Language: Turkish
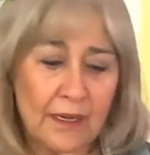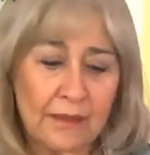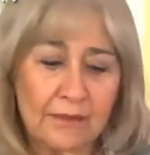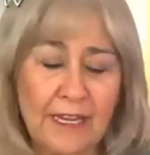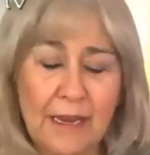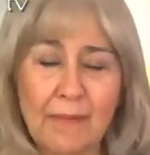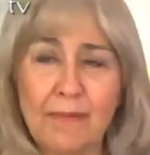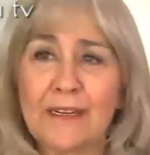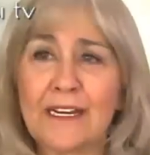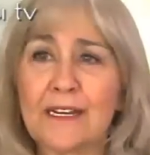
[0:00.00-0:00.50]

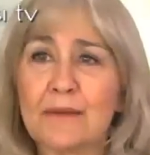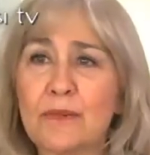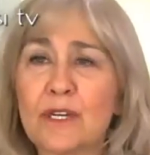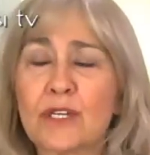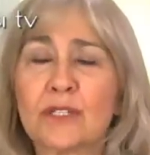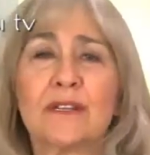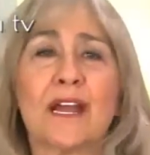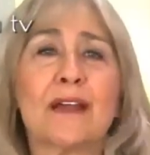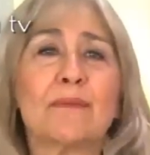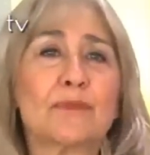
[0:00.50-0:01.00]
Ne bileyim
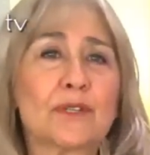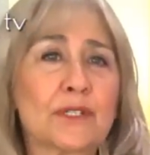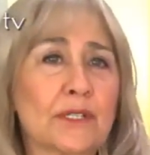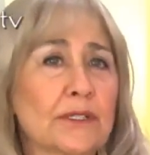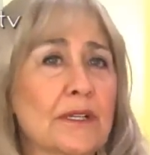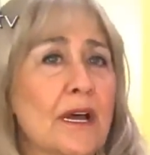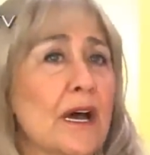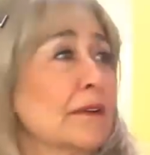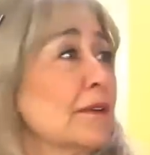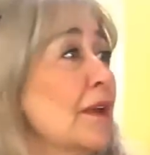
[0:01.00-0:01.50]
işlenmiş
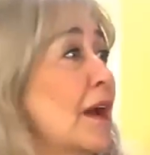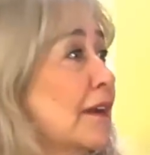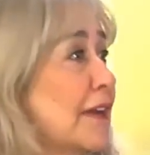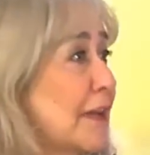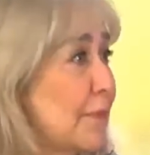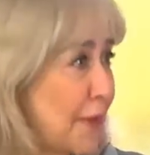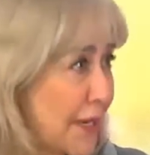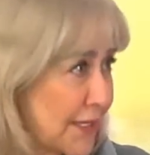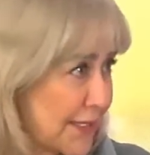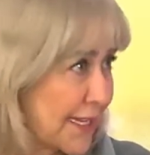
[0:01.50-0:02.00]

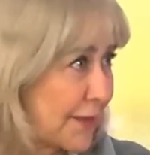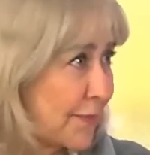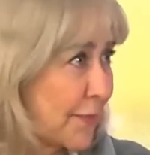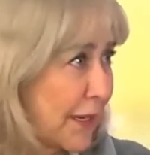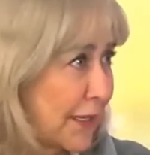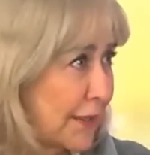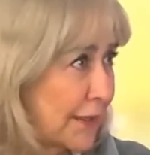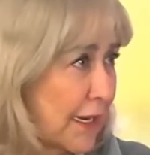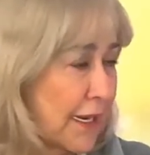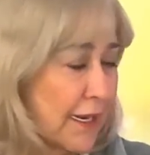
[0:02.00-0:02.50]
gıdalarla
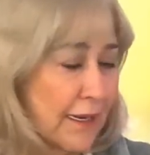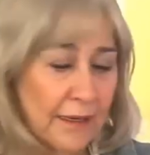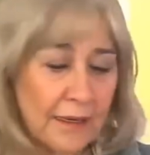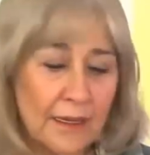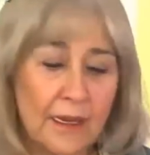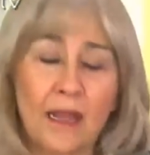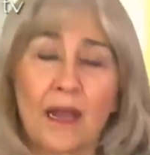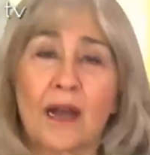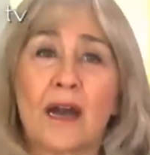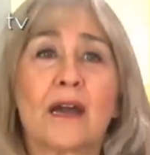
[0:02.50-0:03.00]
beslemekle,
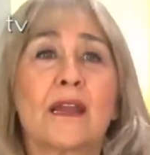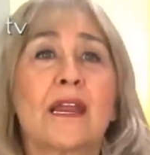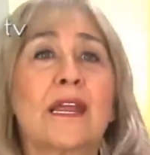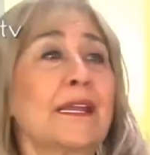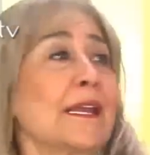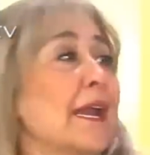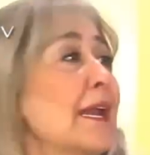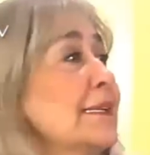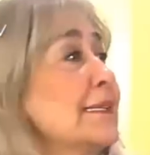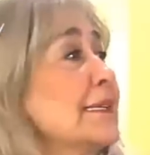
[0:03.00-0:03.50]

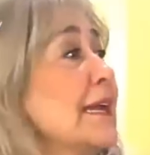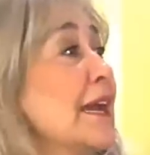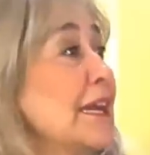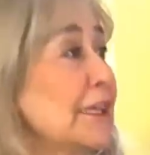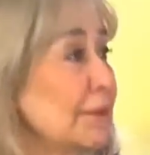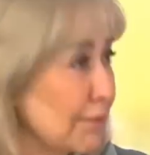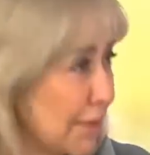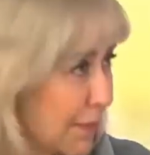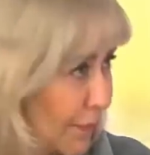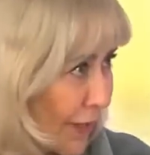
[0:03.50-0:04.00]
hareket
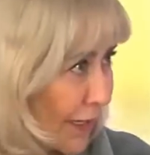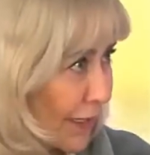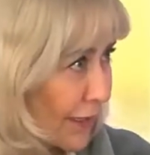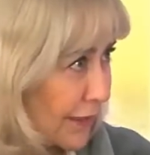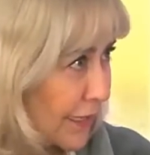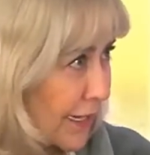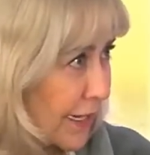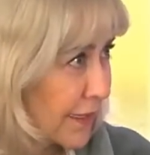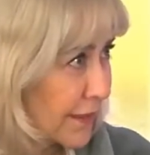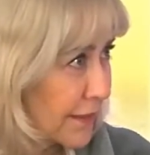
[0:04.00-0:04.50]

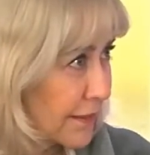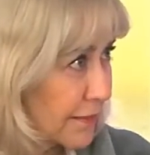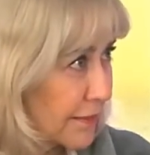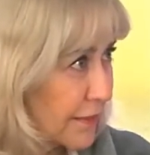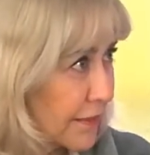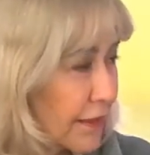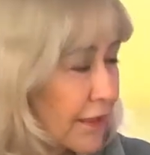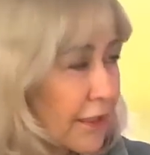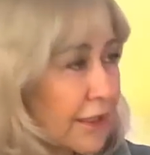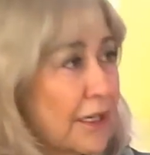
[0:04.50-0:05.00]
etmemekle,
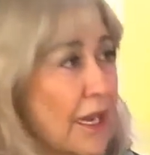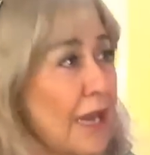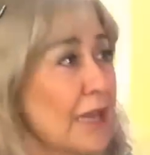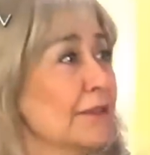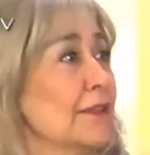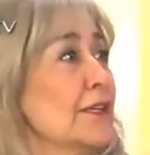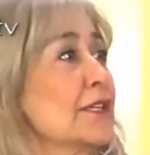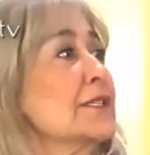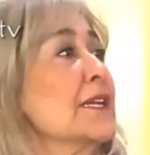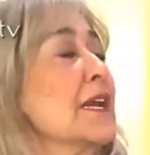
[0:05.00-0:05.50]

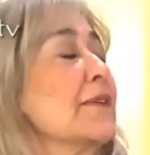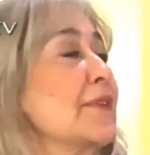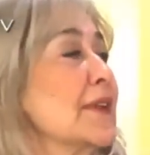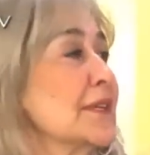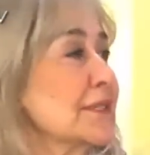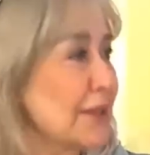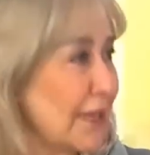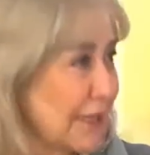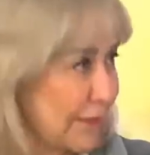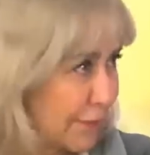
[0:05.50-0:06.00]
yanlış
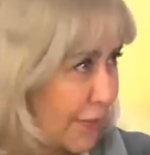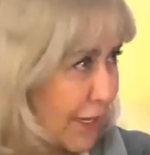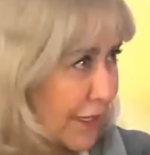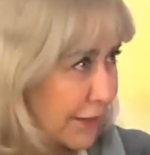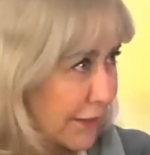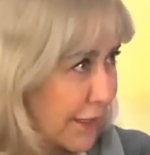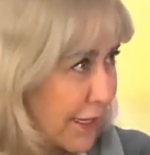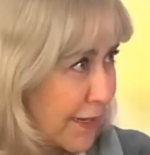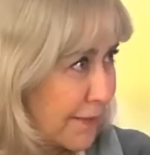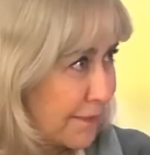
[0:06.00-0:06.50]
nefes
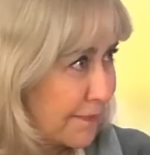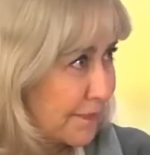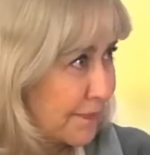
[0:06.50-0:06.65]
almakla.